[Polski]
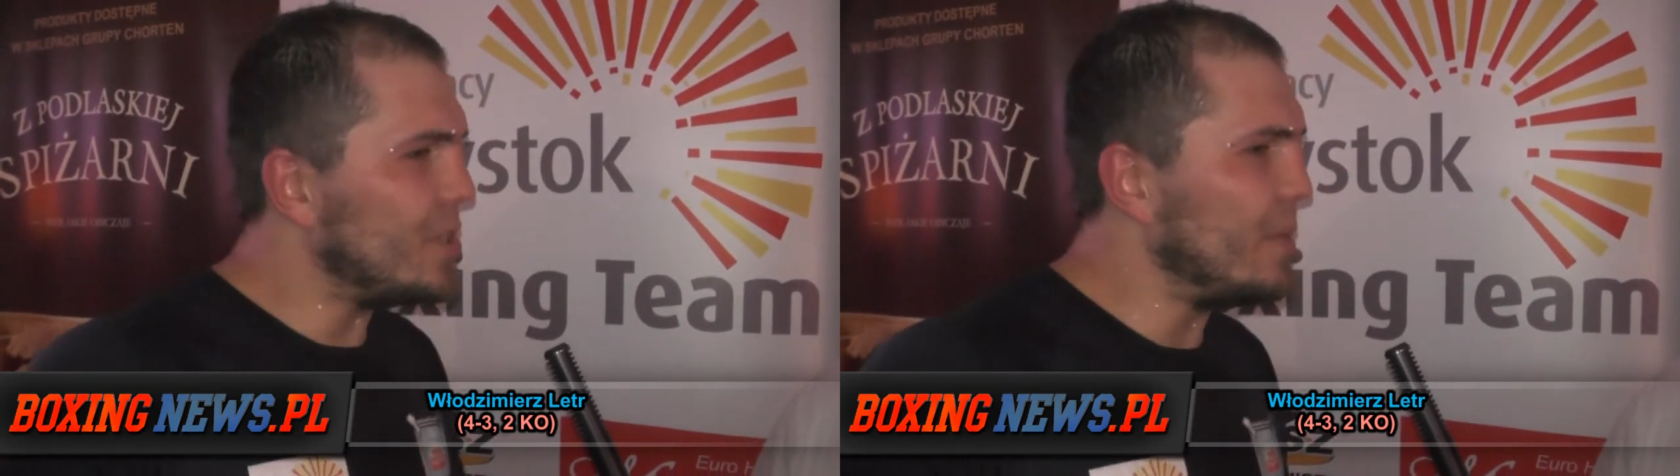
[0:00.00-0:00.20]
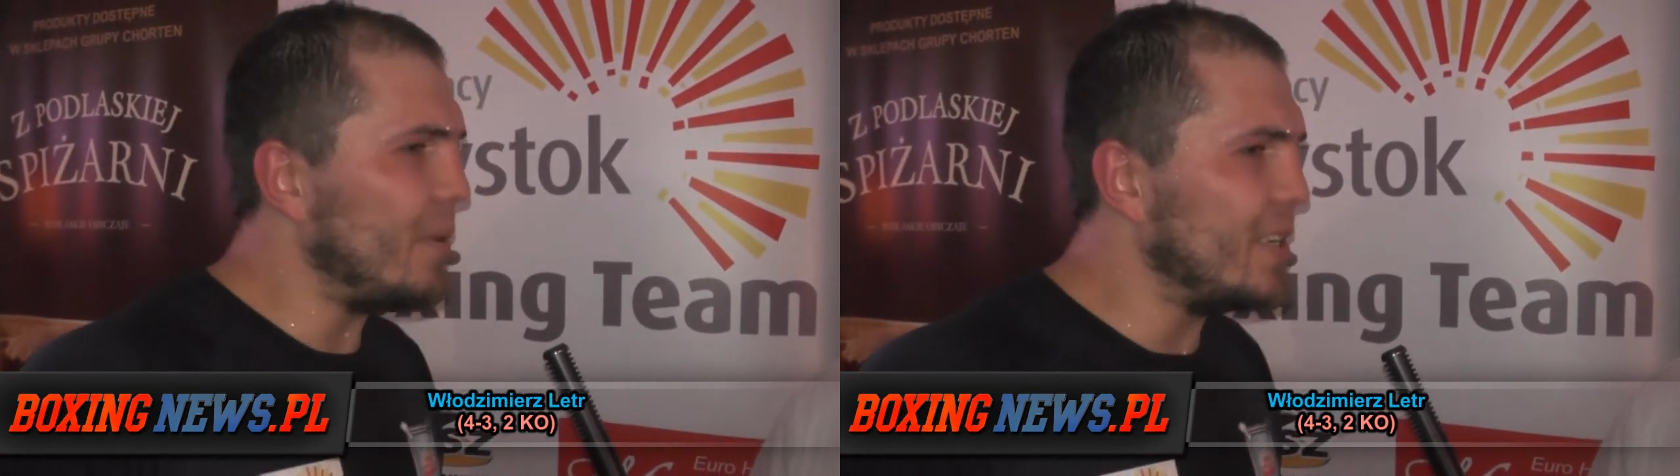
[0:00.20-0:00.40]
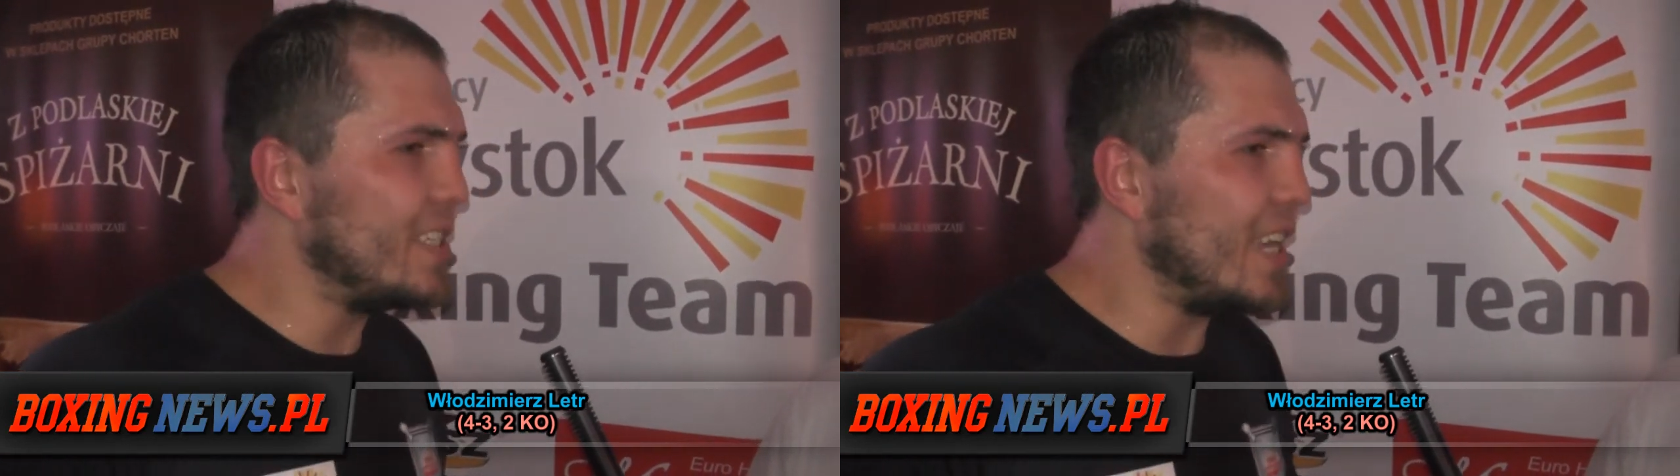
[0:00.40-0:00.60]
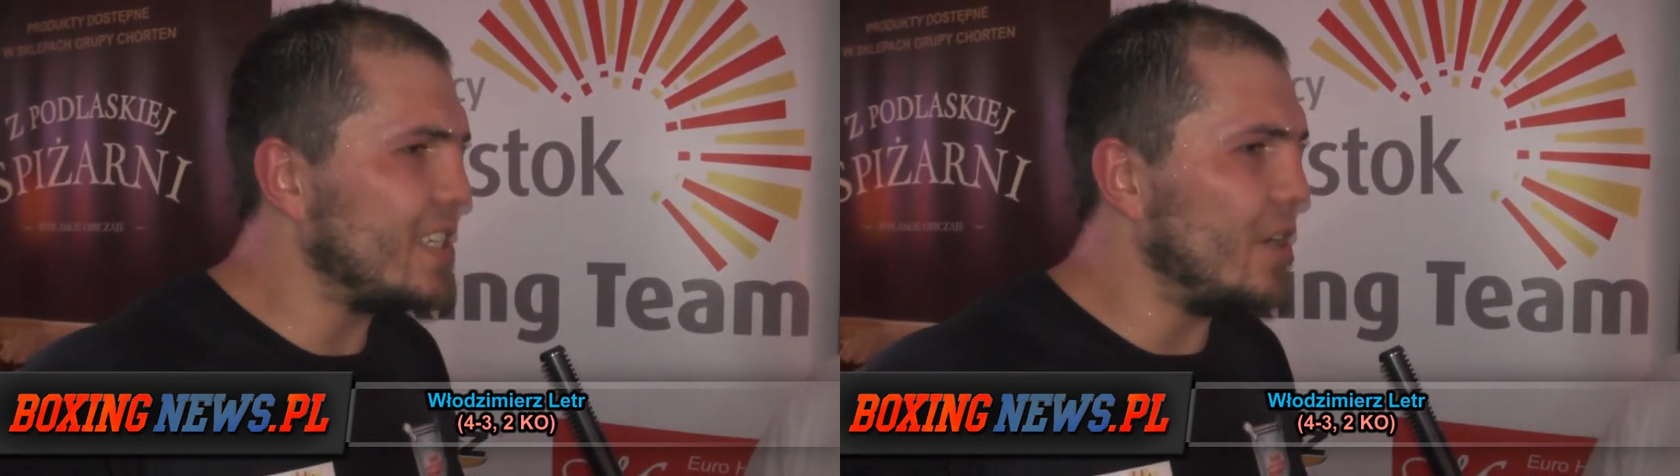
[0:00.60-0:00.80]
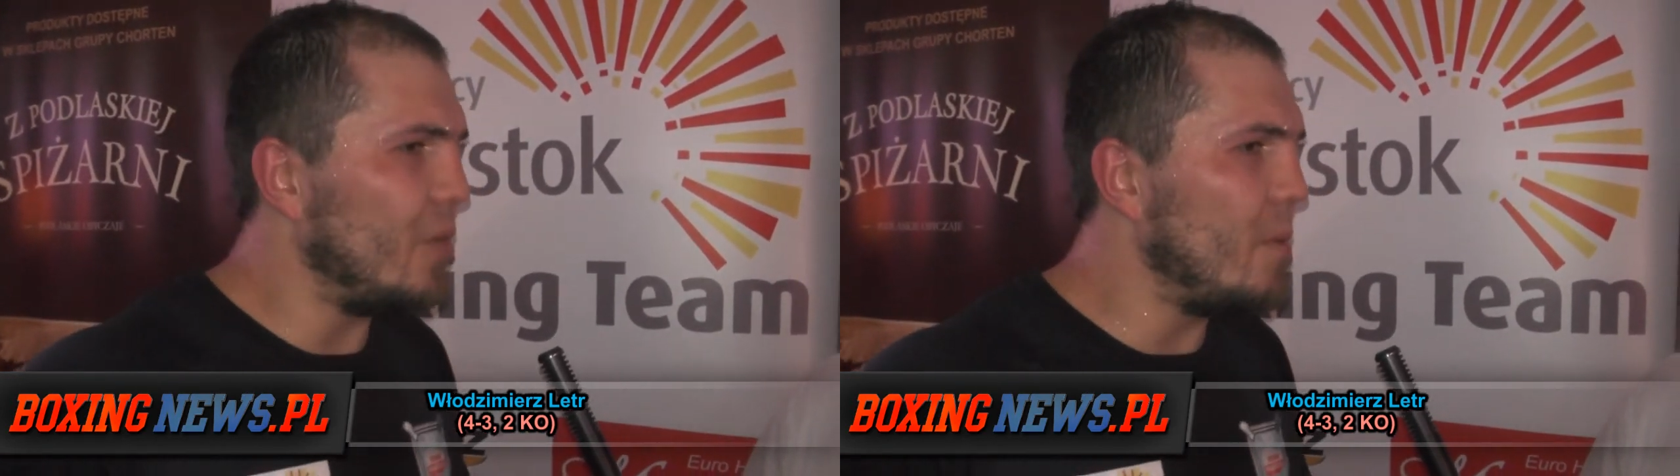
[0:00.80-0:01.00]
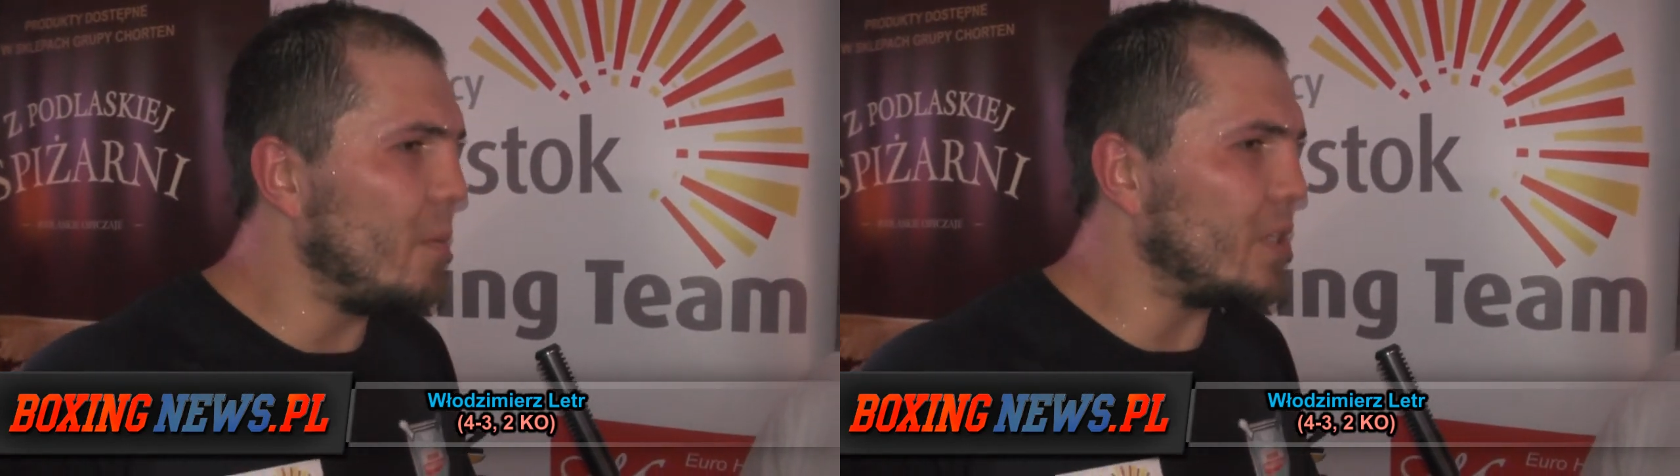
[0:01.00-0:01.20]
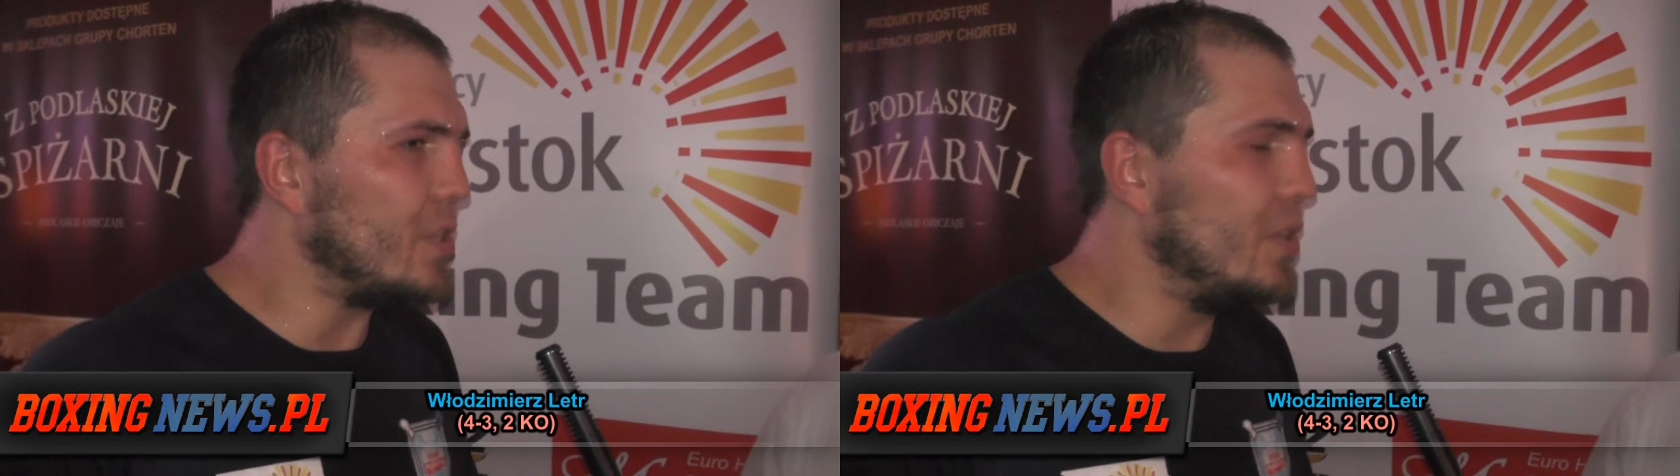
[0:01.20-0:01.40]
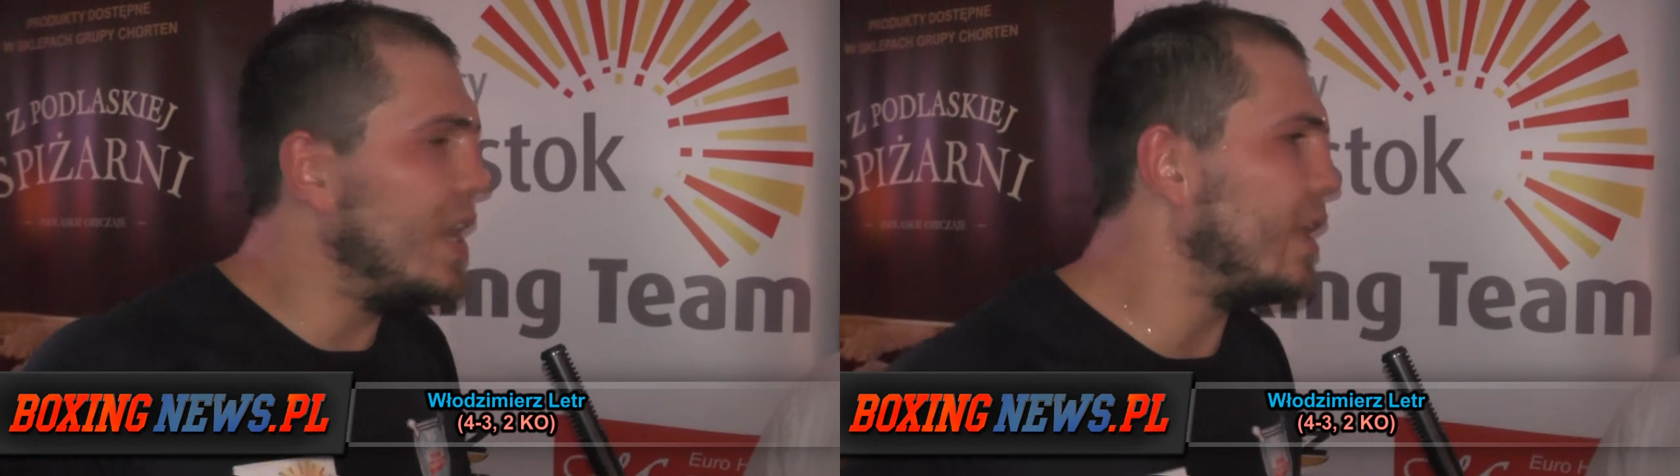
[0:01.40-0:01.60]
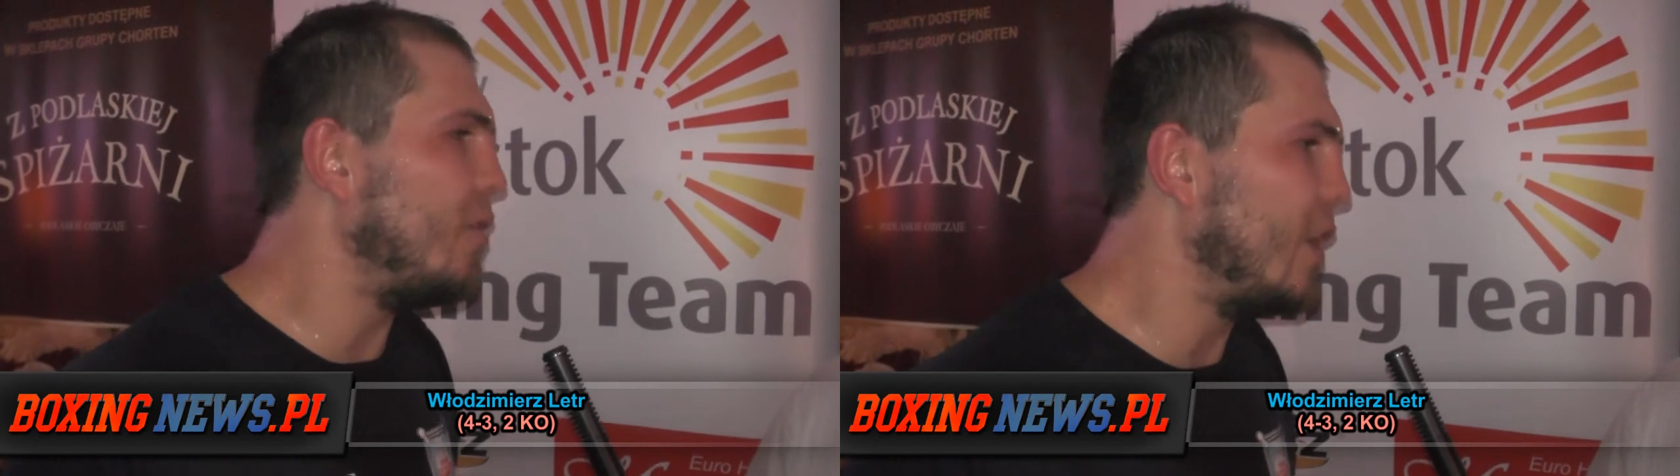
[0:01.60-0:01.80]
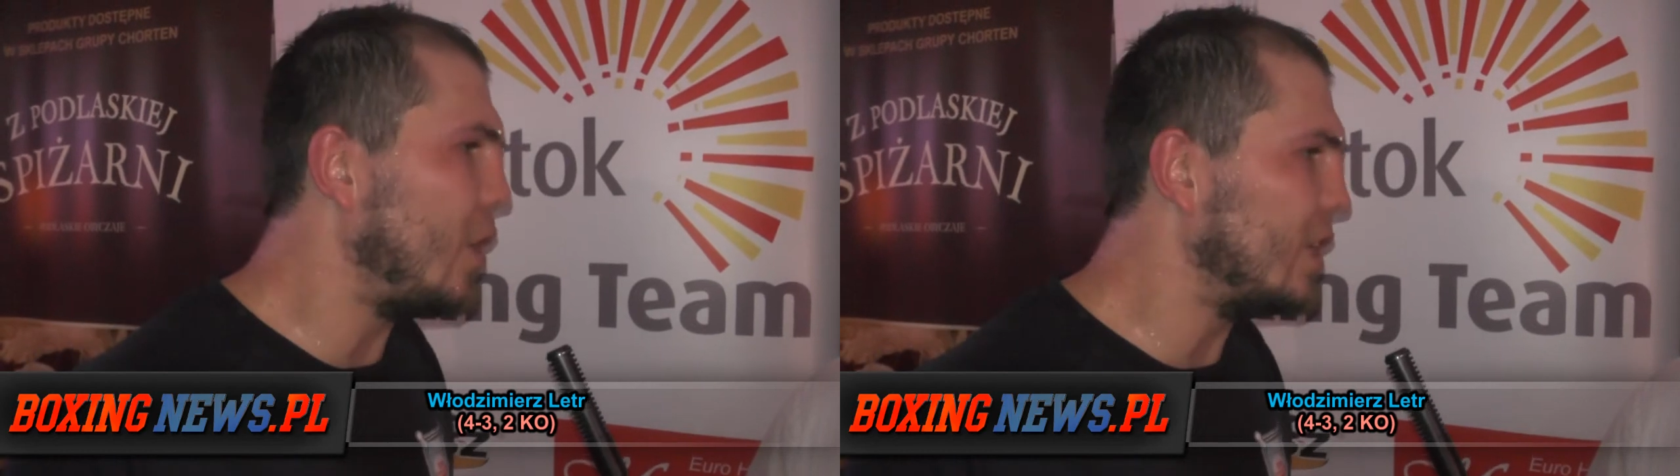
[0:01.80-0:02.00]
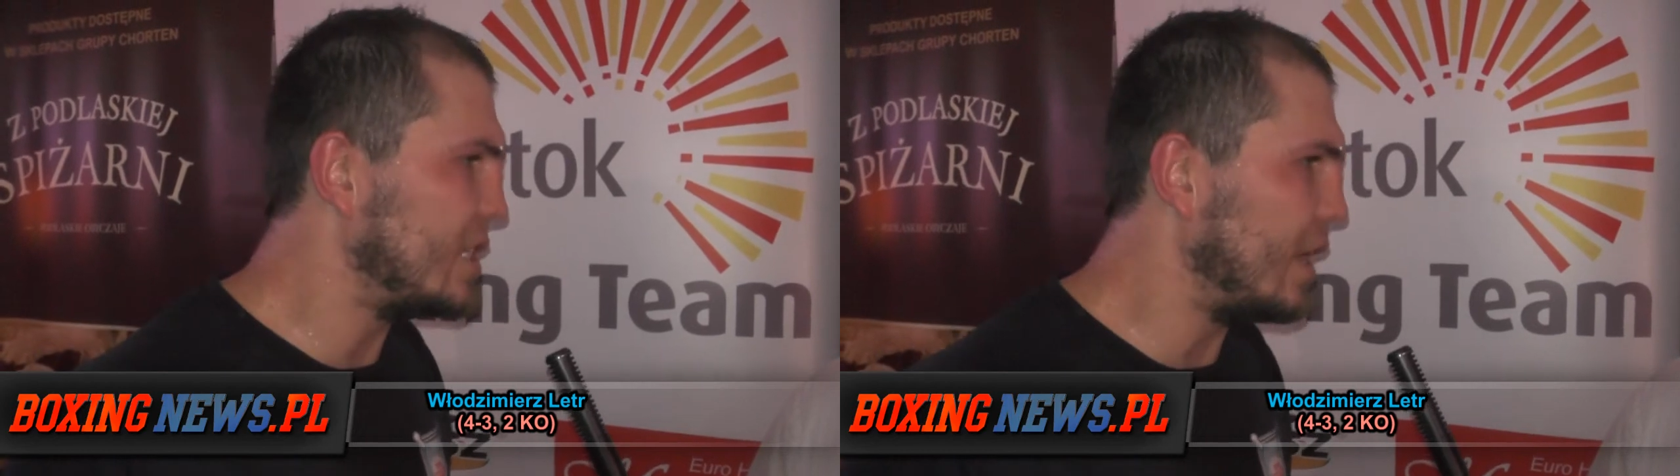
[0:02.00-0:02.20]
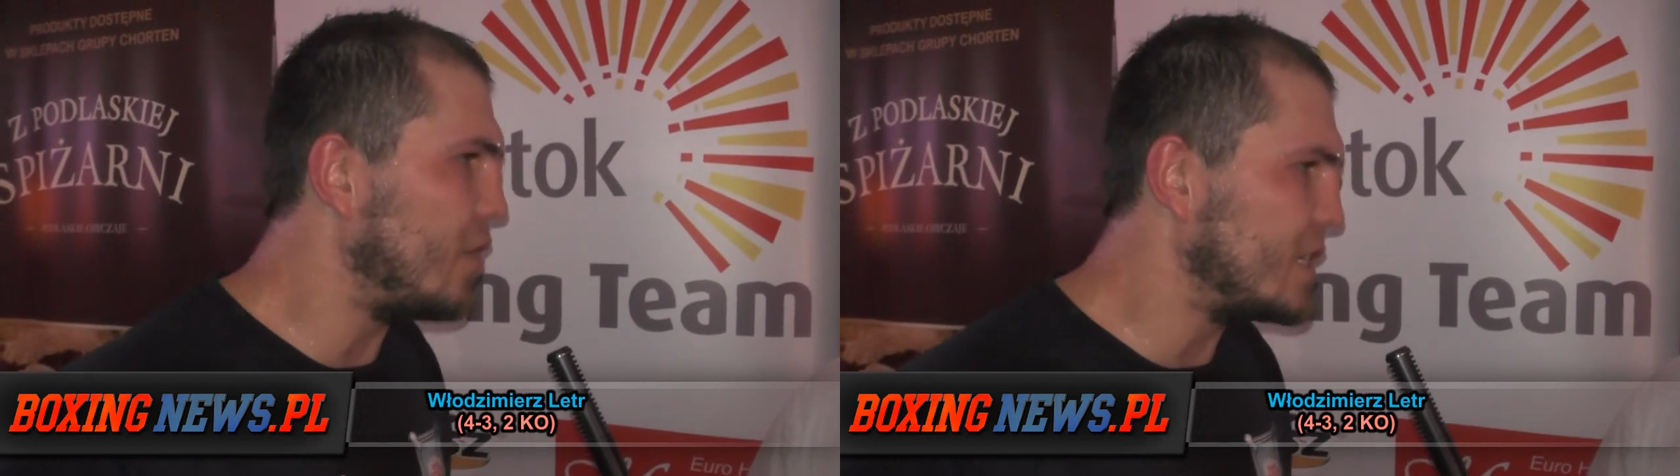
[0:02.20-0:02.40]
można powiedzieć tak, że on mi po prostu nie dał wykonać tego